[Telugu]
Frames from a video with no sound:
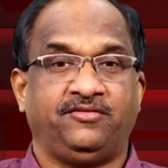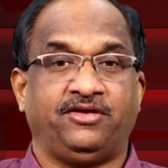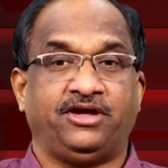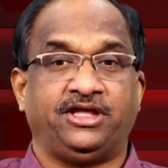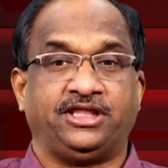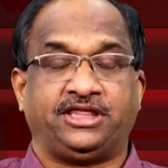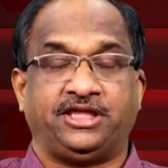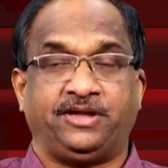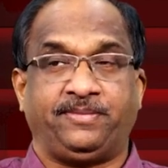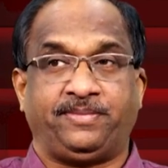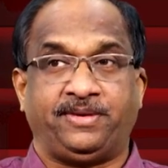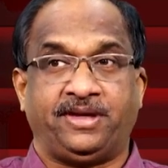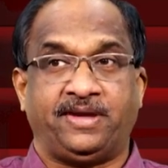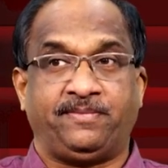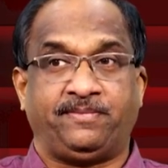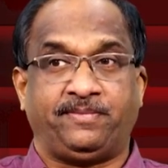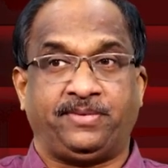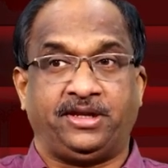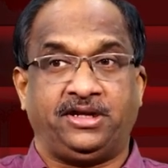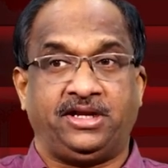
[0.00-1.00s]
వైసీపీ
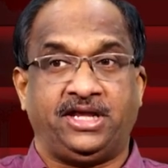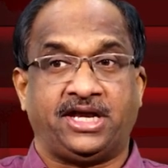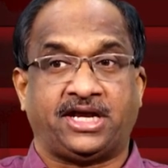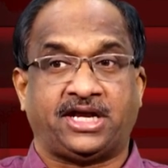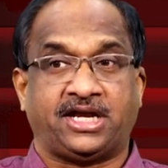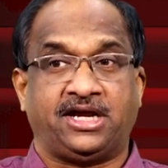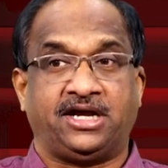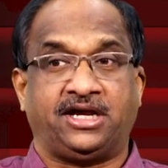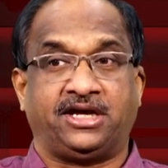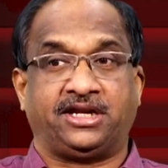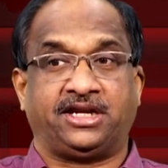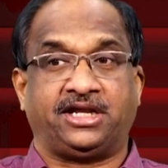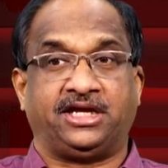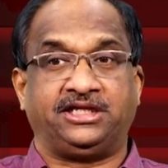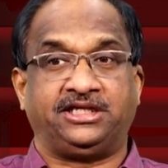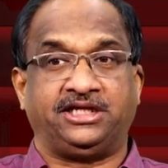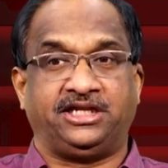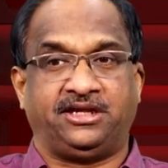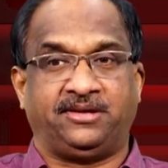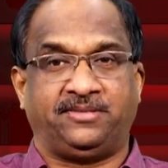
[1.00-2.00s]
ఎంపీలు ఏకంగా
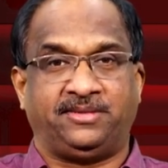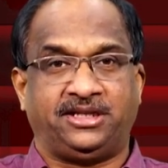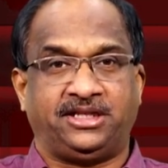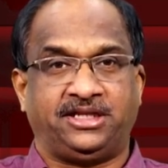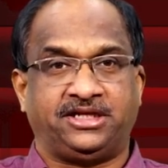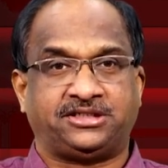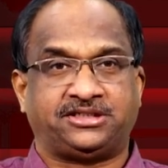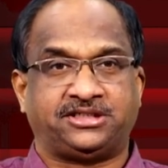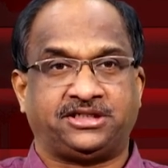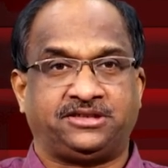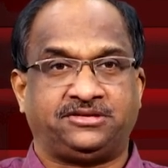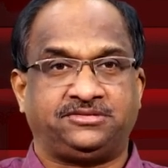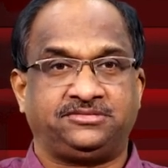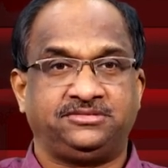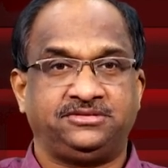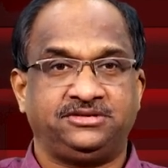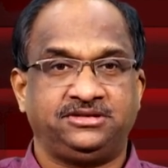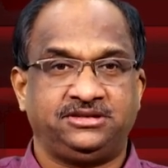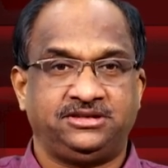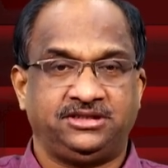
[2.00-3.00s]
రాజీనామాలు చేశారు
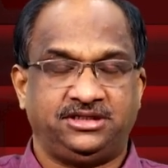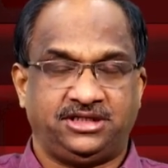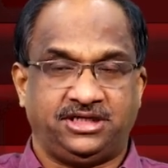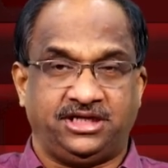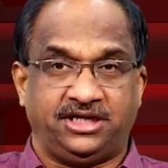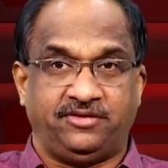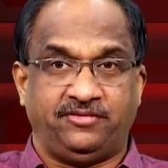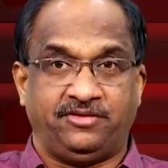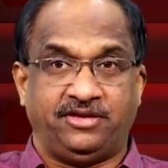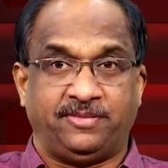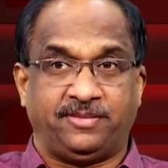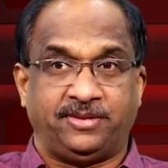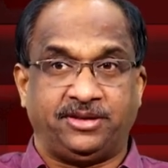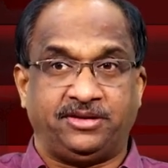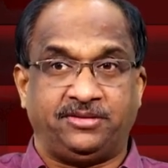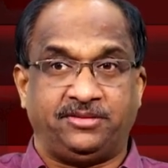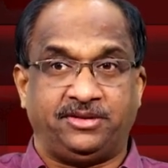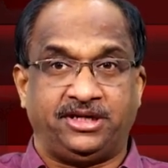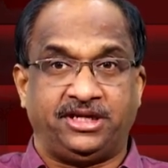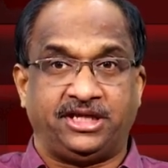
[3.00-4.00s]
రెండు వేల
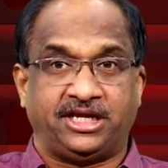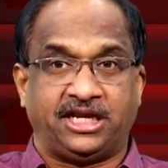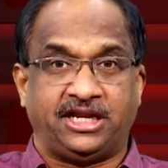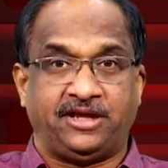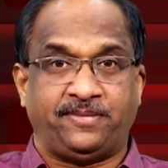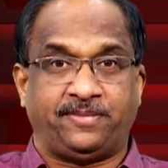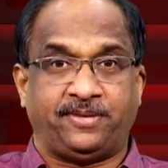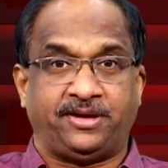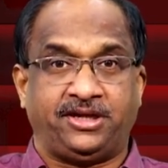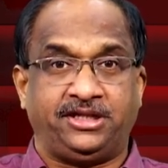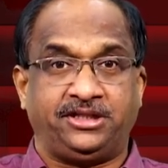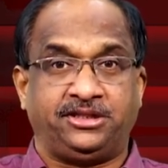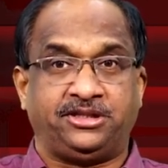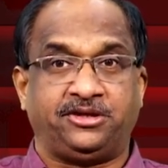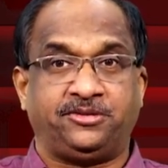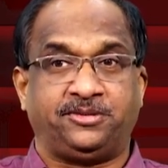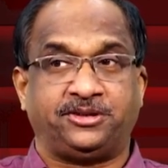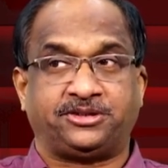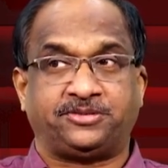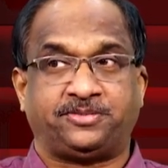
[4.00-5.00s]
పంతొమ్మిది ఎన్నికలైపోయి
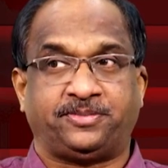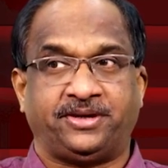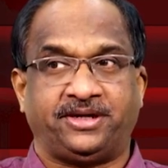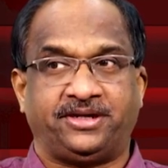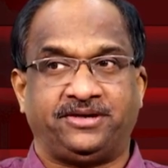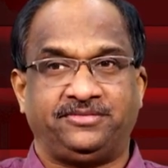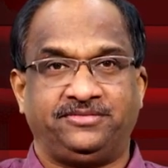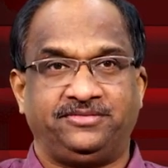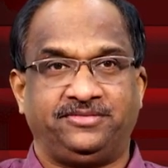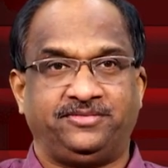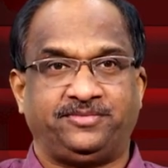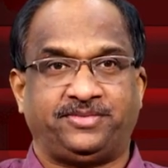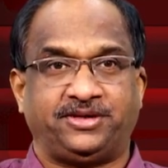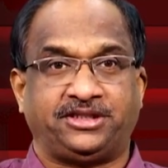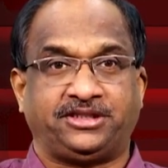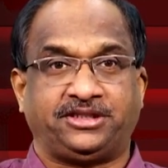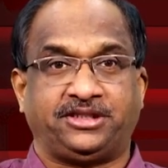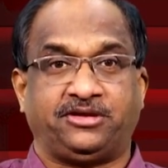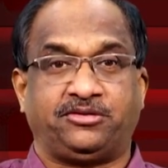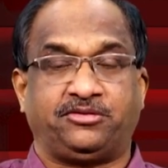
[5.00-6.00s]
ఇద్దరు మర్చిపోయారు
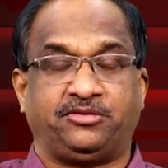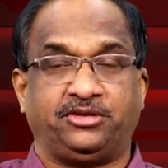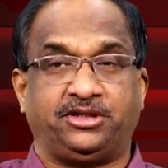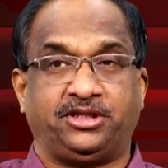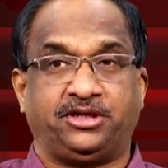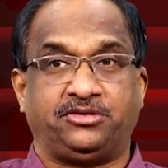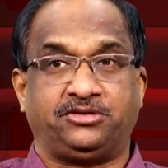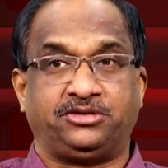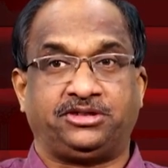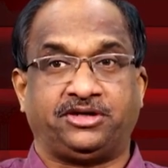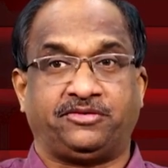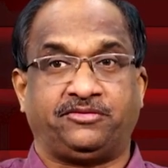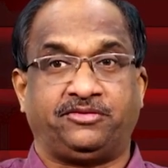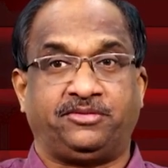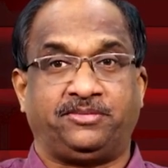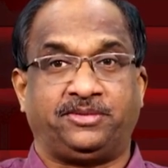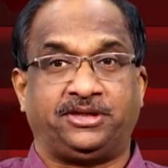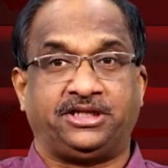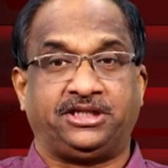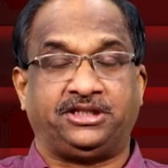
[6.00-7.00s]
ప్రత్యేక హోదా గురించి
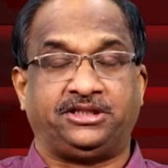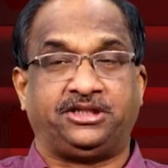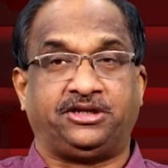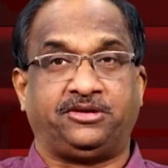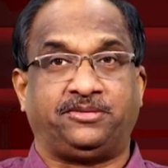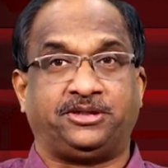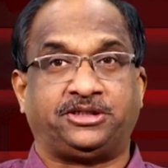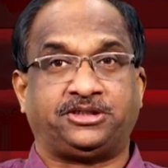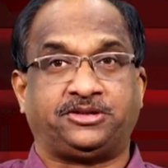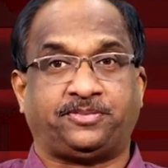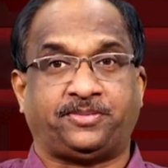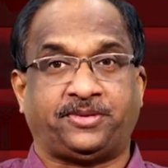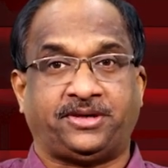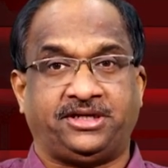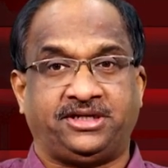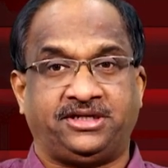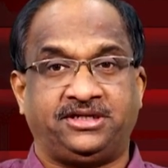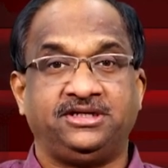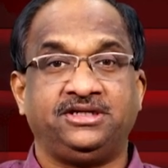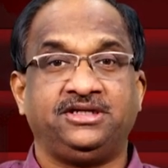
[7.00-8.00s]
ఎవరు ఇద్దరు
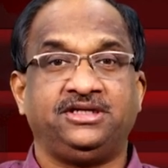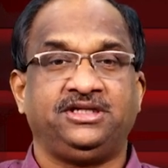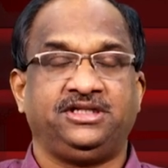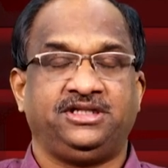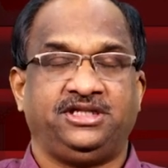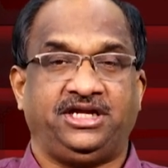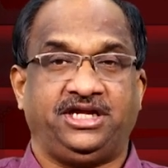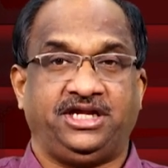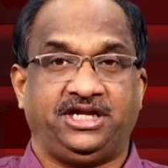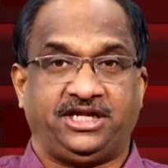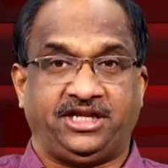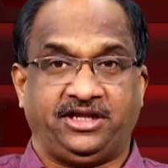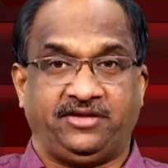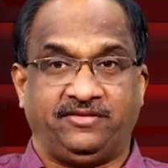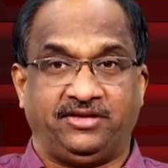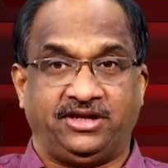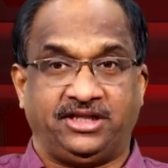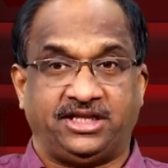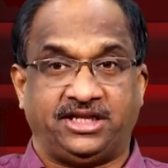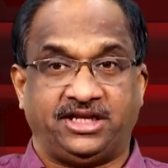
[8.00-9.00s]
మర్చిపోయి
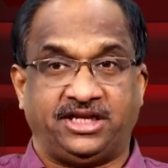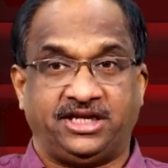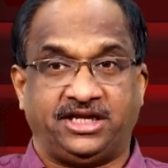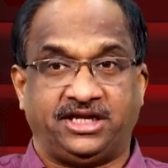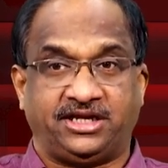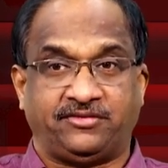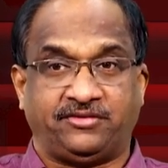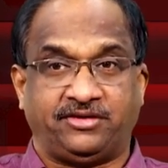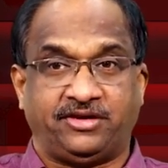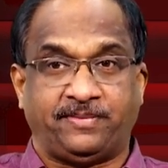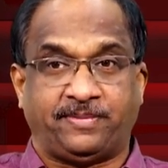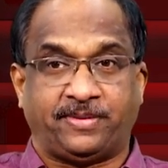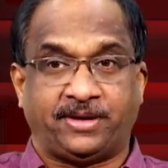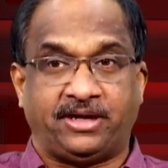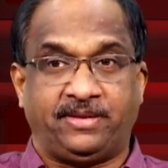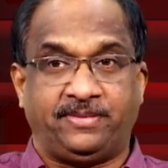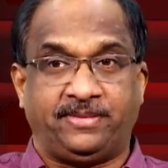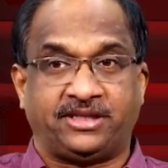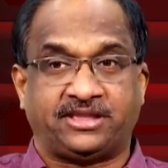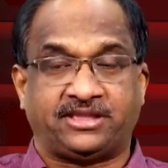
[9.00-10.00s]
ఇటీవల జరిగినటువంటి
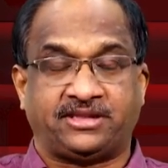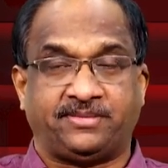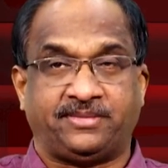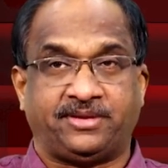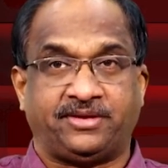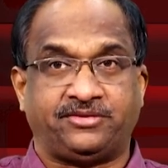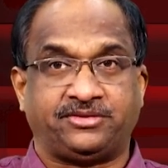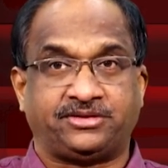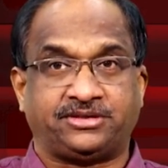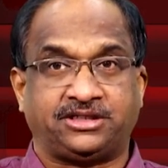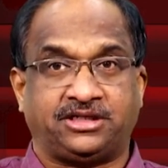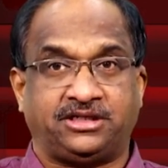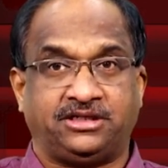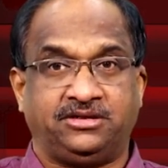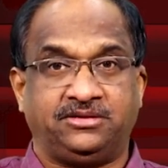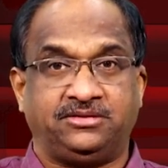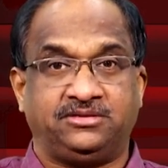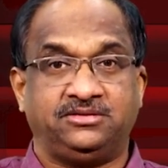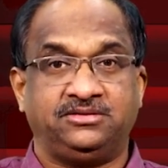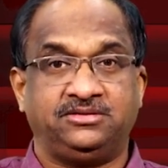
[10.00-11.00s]
పార్లమెంట్
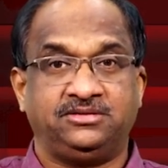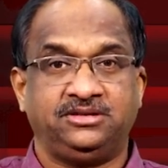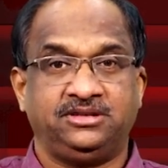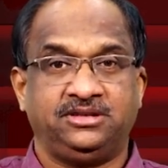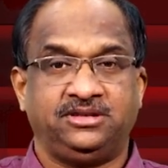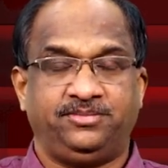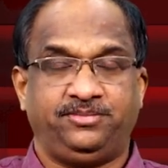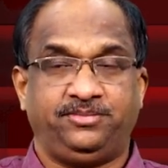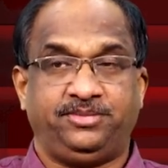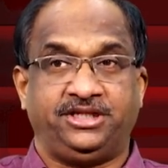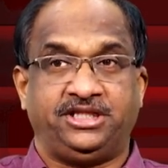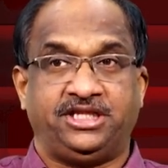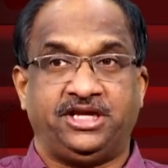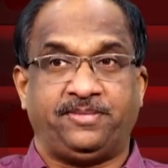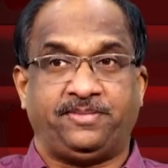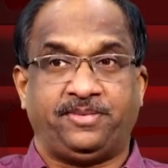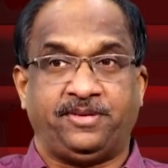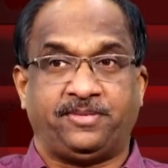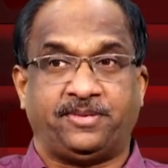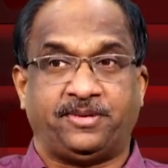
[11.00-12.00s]
సమావేశాల్లో
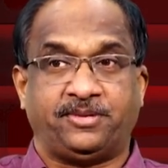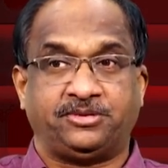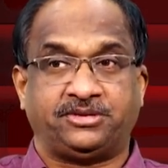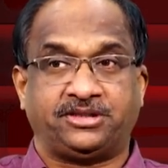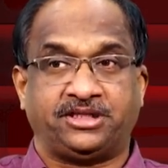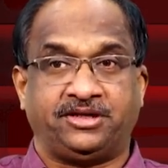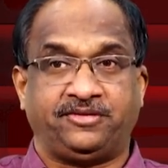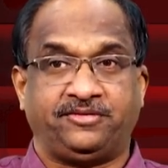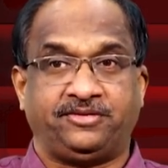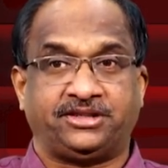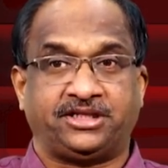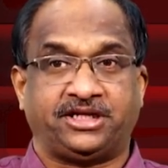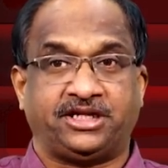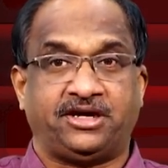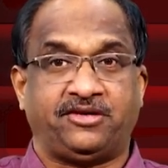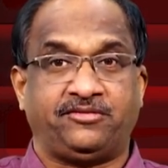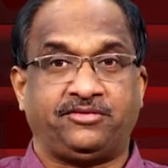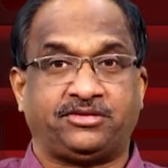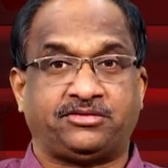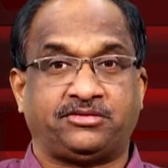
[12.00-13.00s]
బీజేపీ ప్రభుత్వానికి
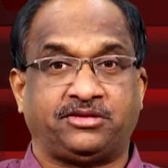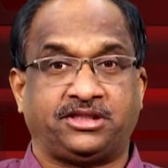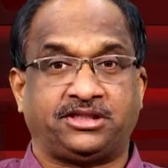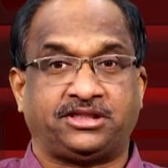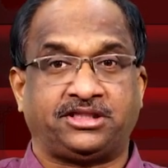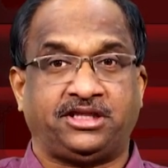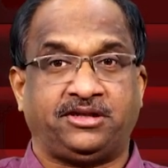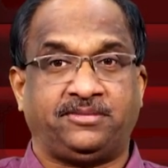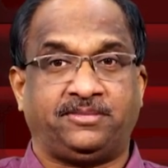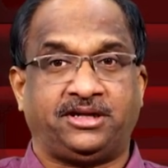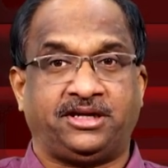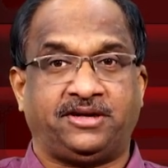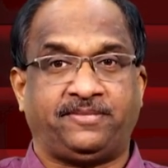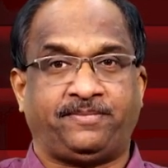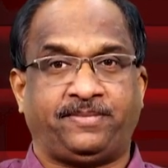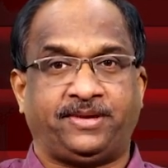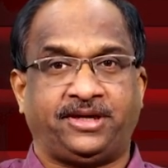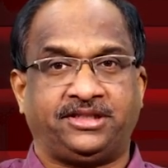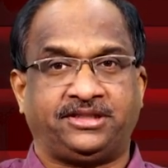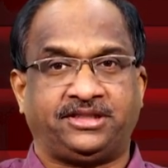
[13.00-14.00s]
వ్యతిరేకంగా అవిశ్వాస
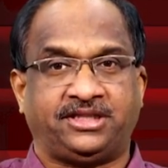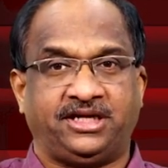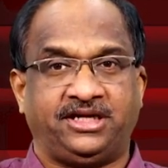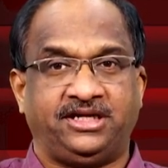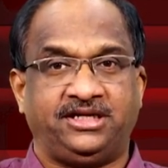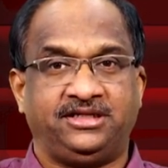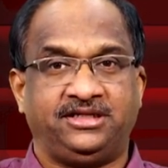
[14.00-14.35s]
తీర్మానం పెడితే